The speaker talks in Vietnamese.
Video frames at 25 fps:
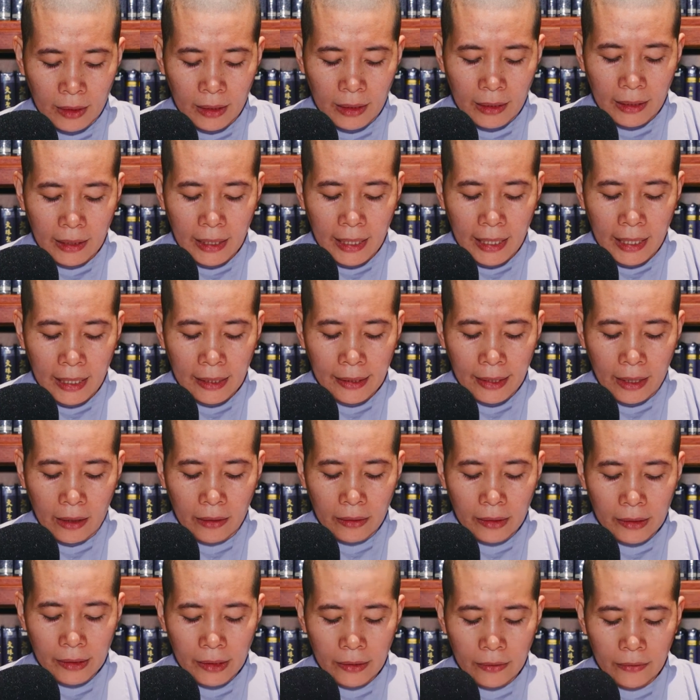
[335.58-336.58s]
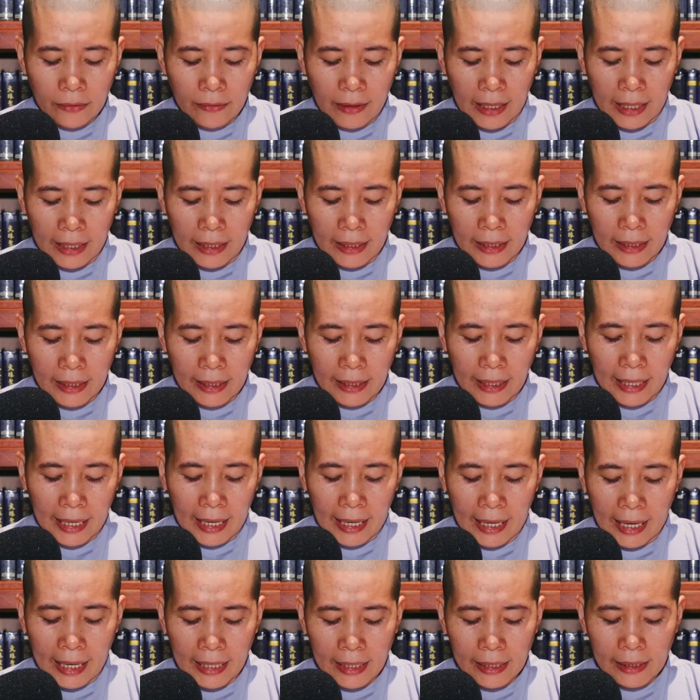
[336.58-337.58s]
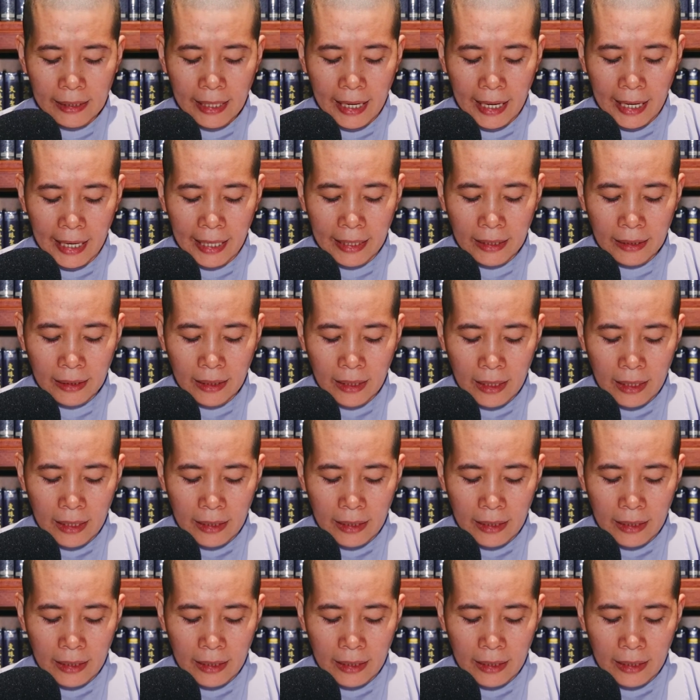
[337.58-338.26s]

nghe nói như vậy kẻ ấy than